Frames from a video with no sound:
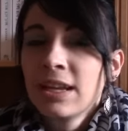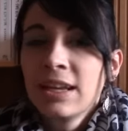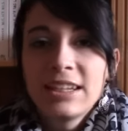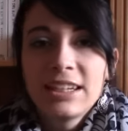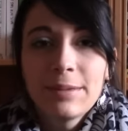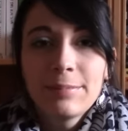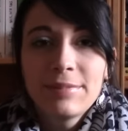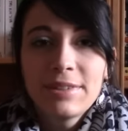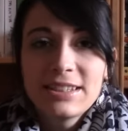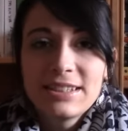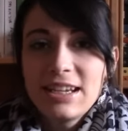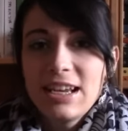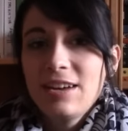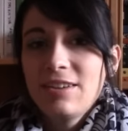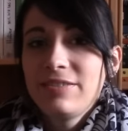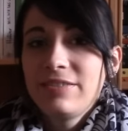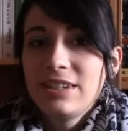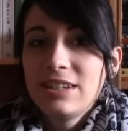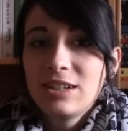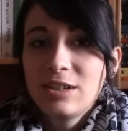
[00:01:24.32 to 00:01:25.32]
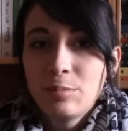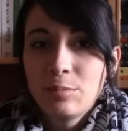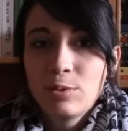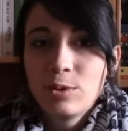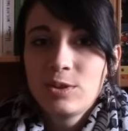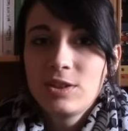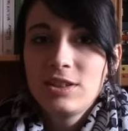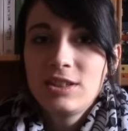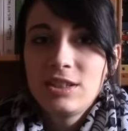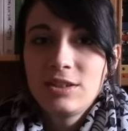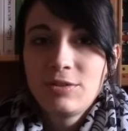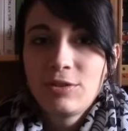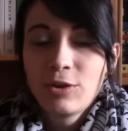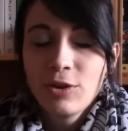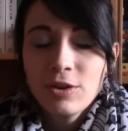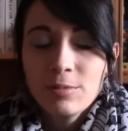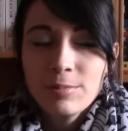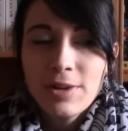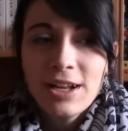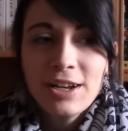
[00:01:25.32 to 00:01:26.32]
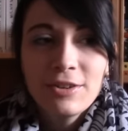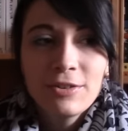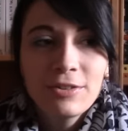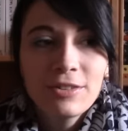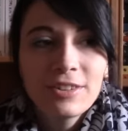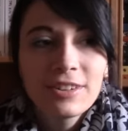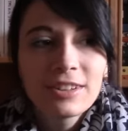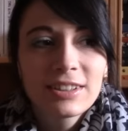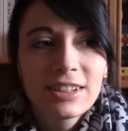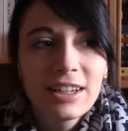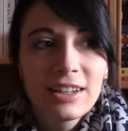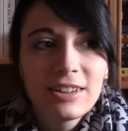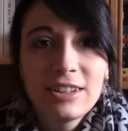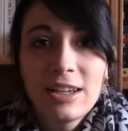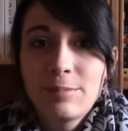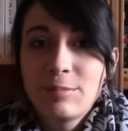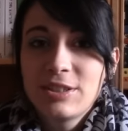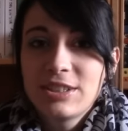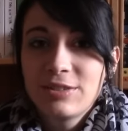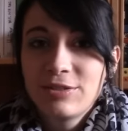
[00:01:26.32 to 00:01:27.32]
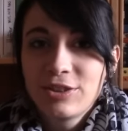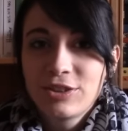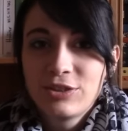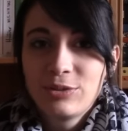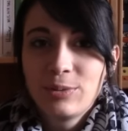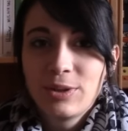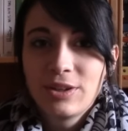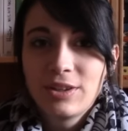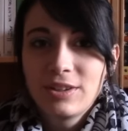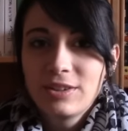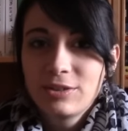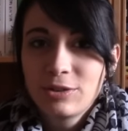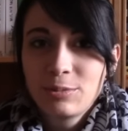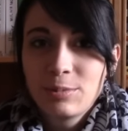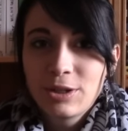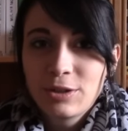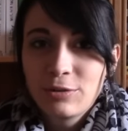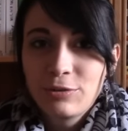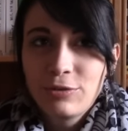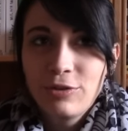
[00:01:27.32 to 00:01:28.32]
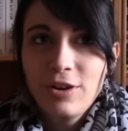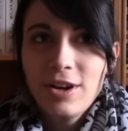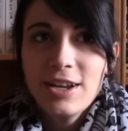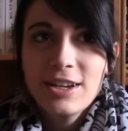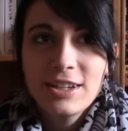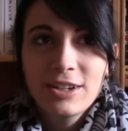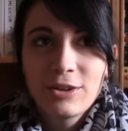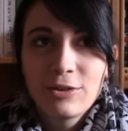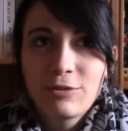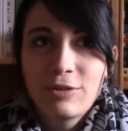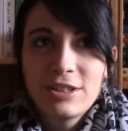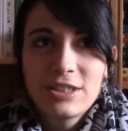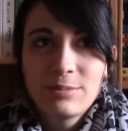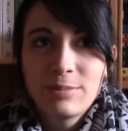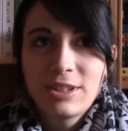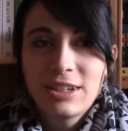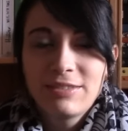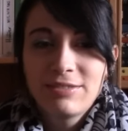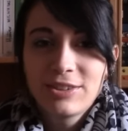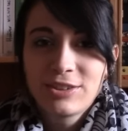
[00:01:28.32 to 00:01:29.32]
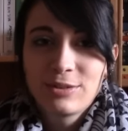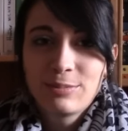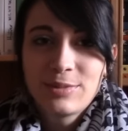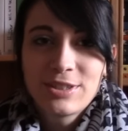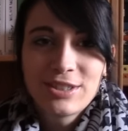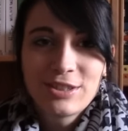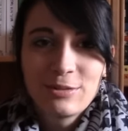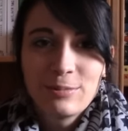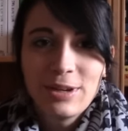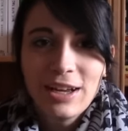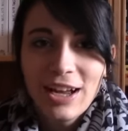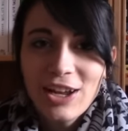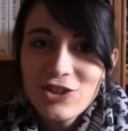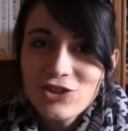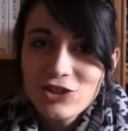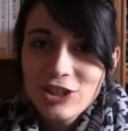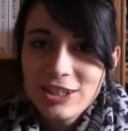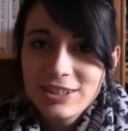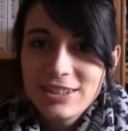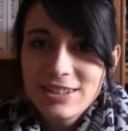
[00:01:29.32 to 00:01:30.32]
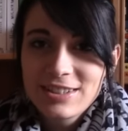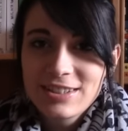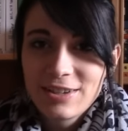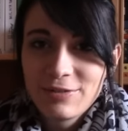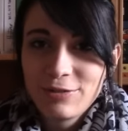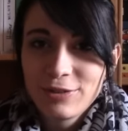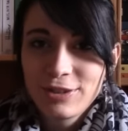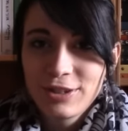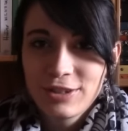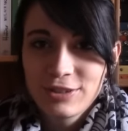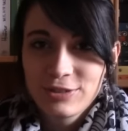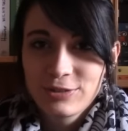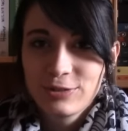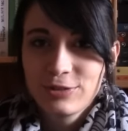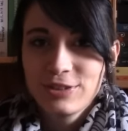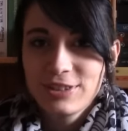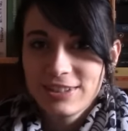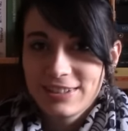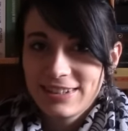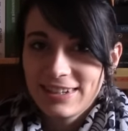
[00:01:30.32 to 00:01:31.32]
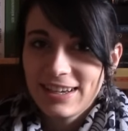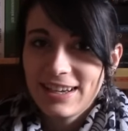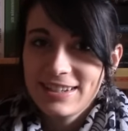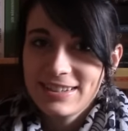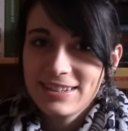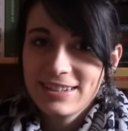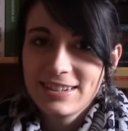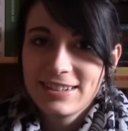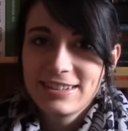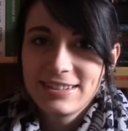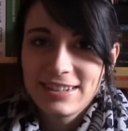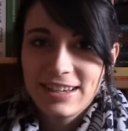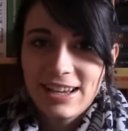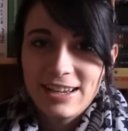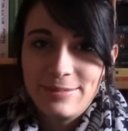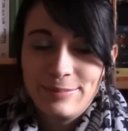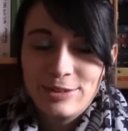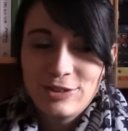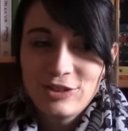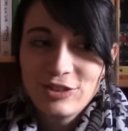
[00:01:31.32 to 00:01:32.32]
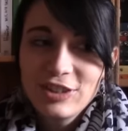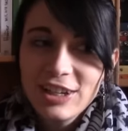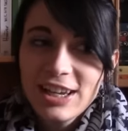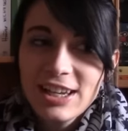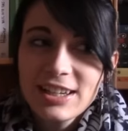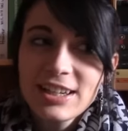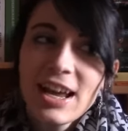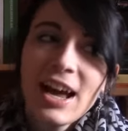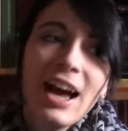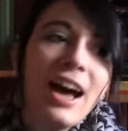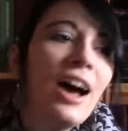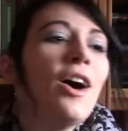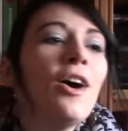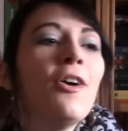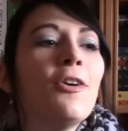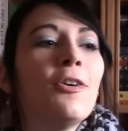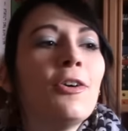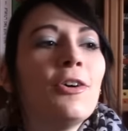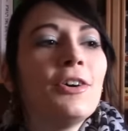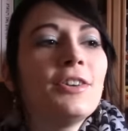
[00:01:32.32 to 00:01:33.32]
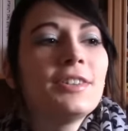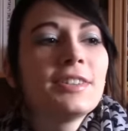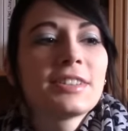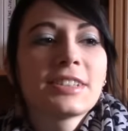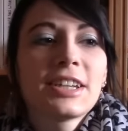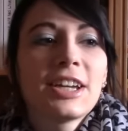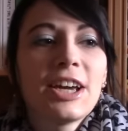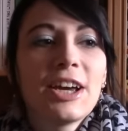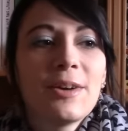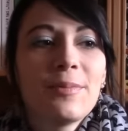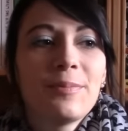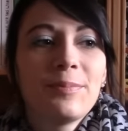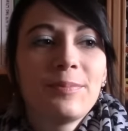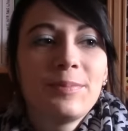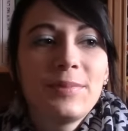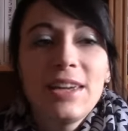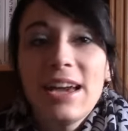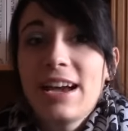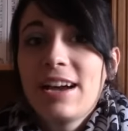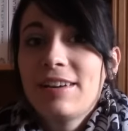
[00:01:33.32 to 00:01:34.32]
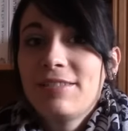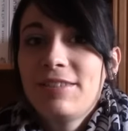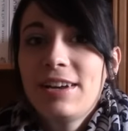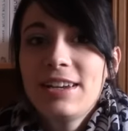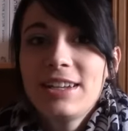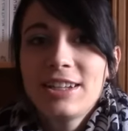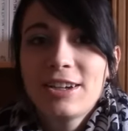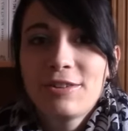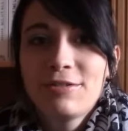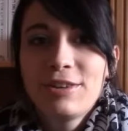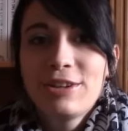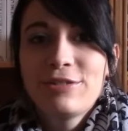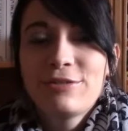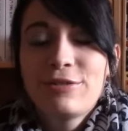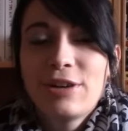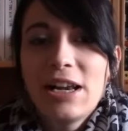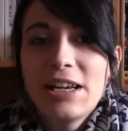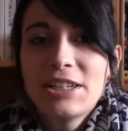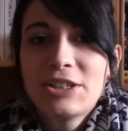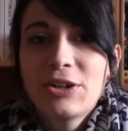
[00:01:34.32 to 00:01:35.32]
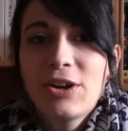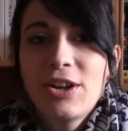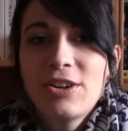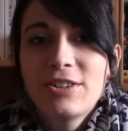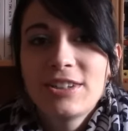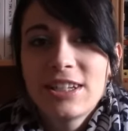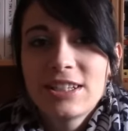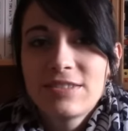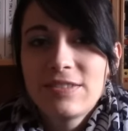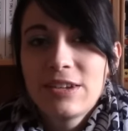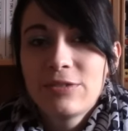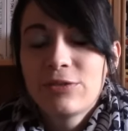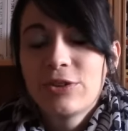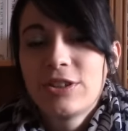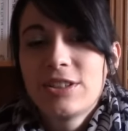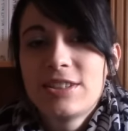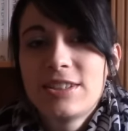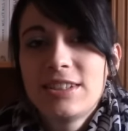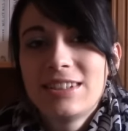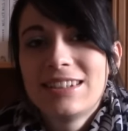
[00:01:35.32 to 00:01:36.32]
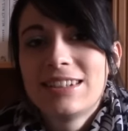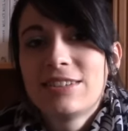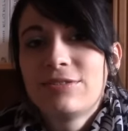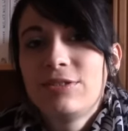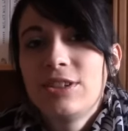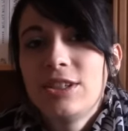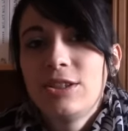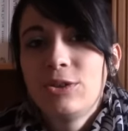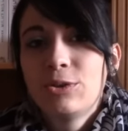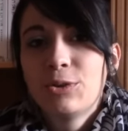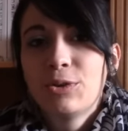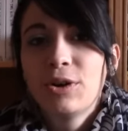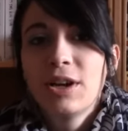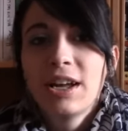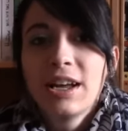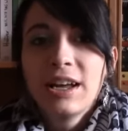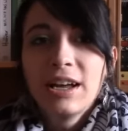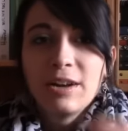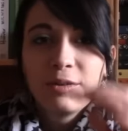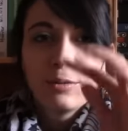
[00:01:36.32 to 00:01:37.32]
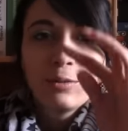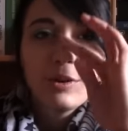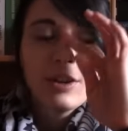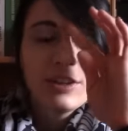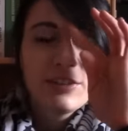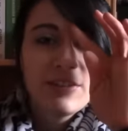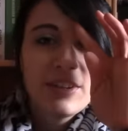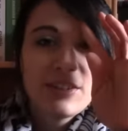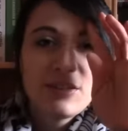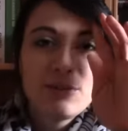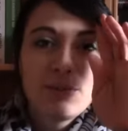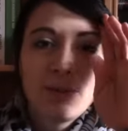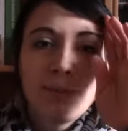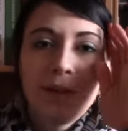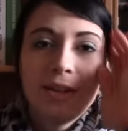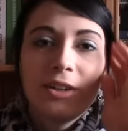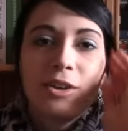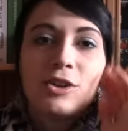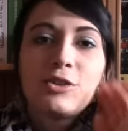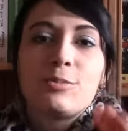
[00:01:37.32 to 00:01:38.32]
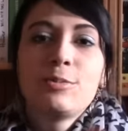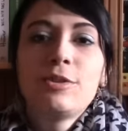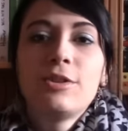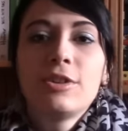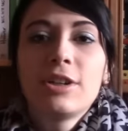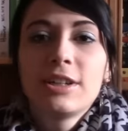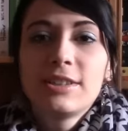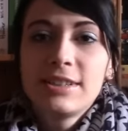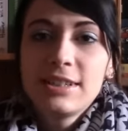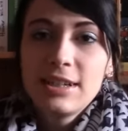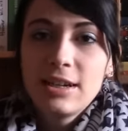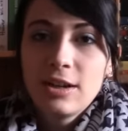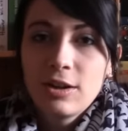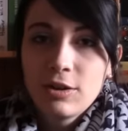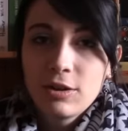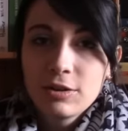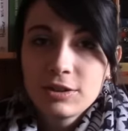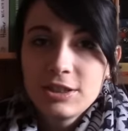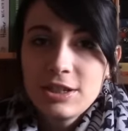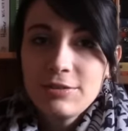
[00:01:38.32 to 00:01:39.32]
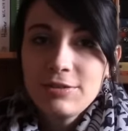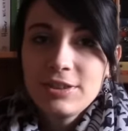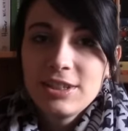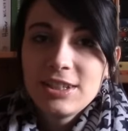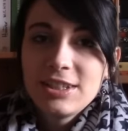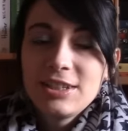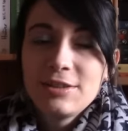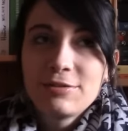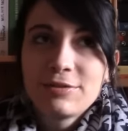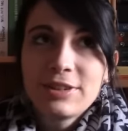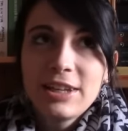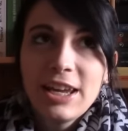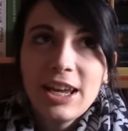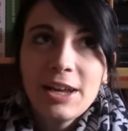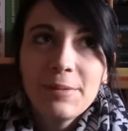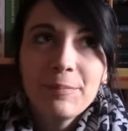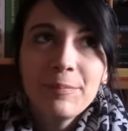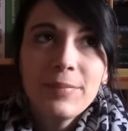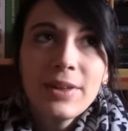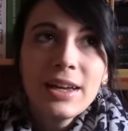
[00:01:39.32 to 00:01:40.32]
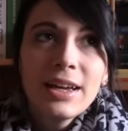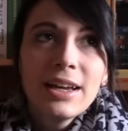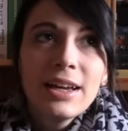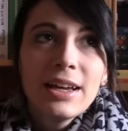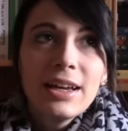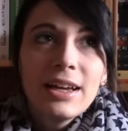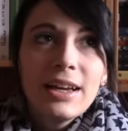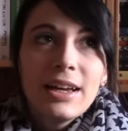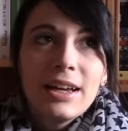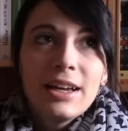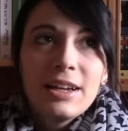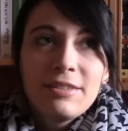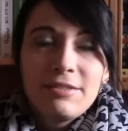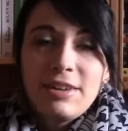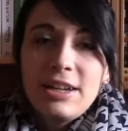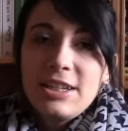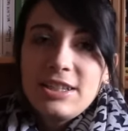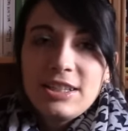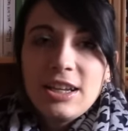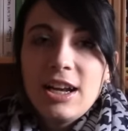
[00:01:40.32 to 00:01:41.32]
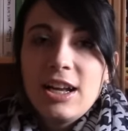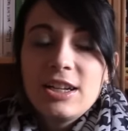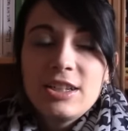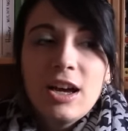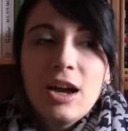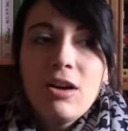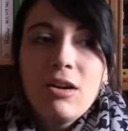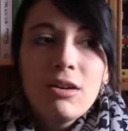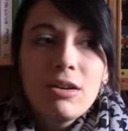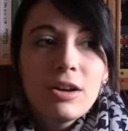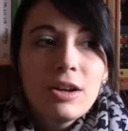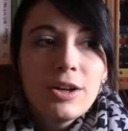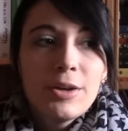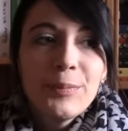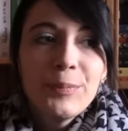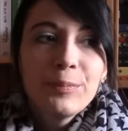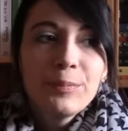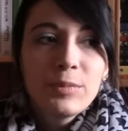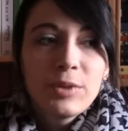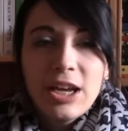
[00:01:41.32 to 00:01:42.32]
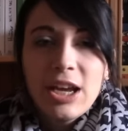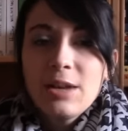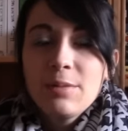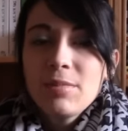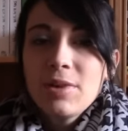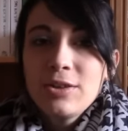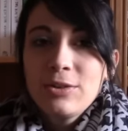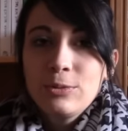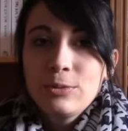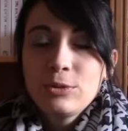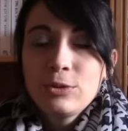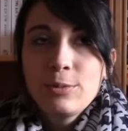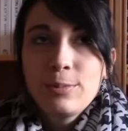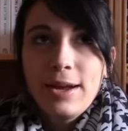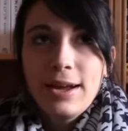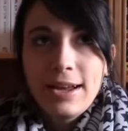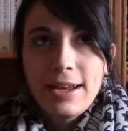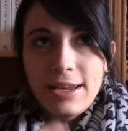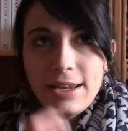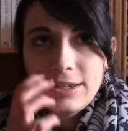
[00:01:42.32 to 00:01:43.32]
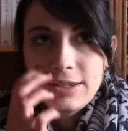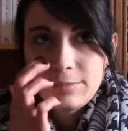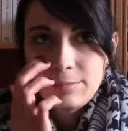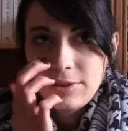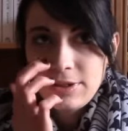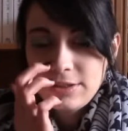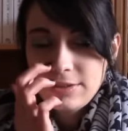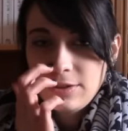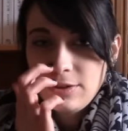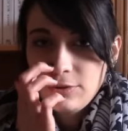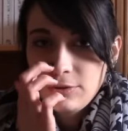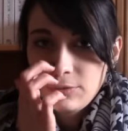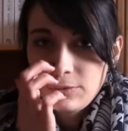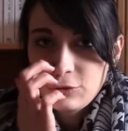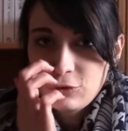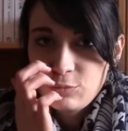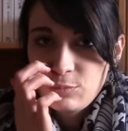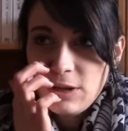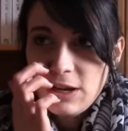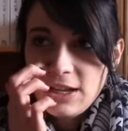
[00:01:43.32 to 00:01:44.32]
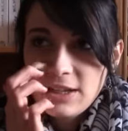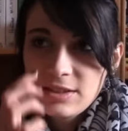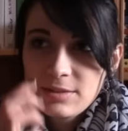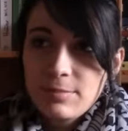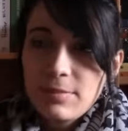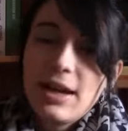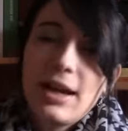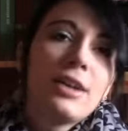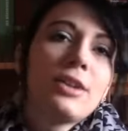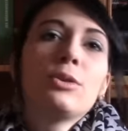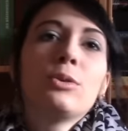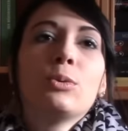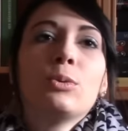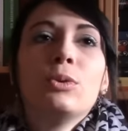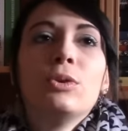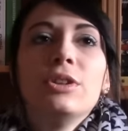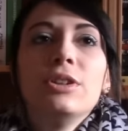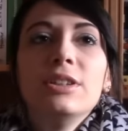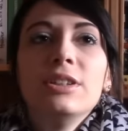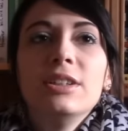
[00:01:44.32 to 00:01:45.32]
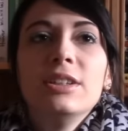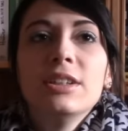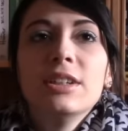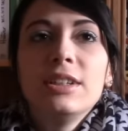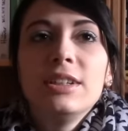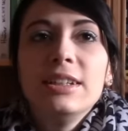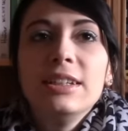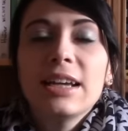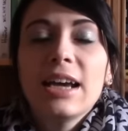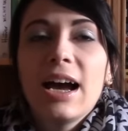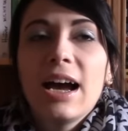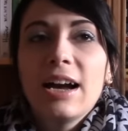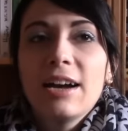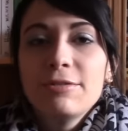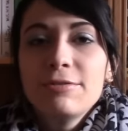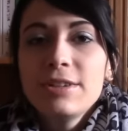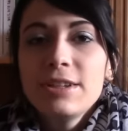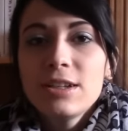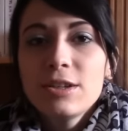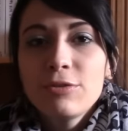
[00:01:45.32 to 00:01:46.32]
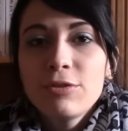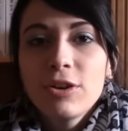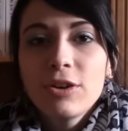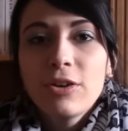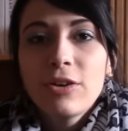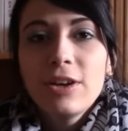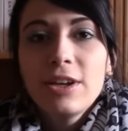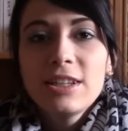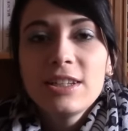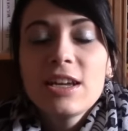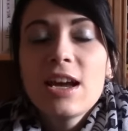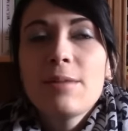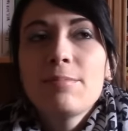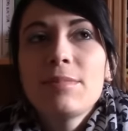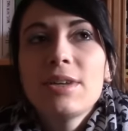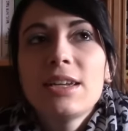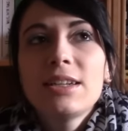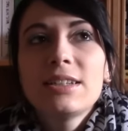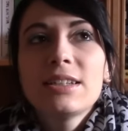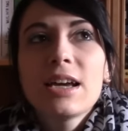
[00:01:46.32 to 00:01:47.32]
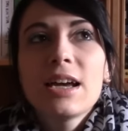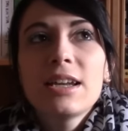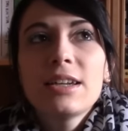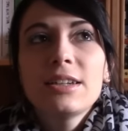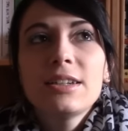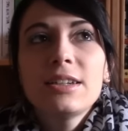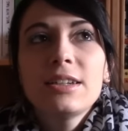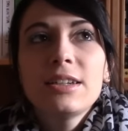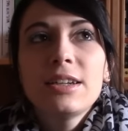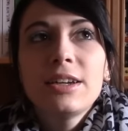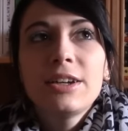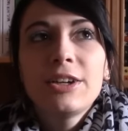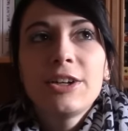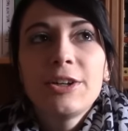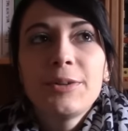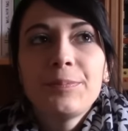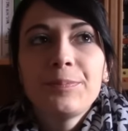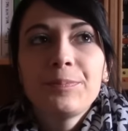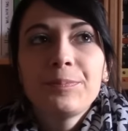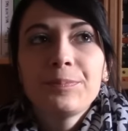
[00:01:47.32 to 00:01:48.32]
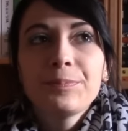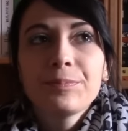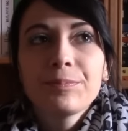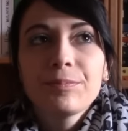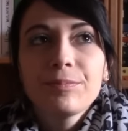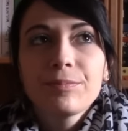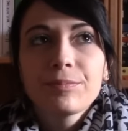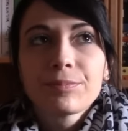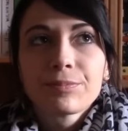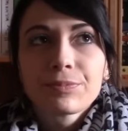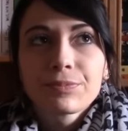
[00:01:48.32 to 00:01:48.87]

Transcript: ich habe da sehr viele positive Rückmeldungen gekriegt und habe mich da wirklich drüber, gefreut, auch weil es mich einfach so ein bisschen überrascht hat, dass da wirklich so ein Interesse dran besteht. Und ähm, ja, fand ich auf jeden Fall toll und deswegen wird es dieses Video, wo ich was über meine Ausbildung erzähle, auch definitiv geben weil ich halt auch ähm, gern mal so drüber rede, mir das auch so Spaß macht. Und ja, viele von euch haben mir dann ähm,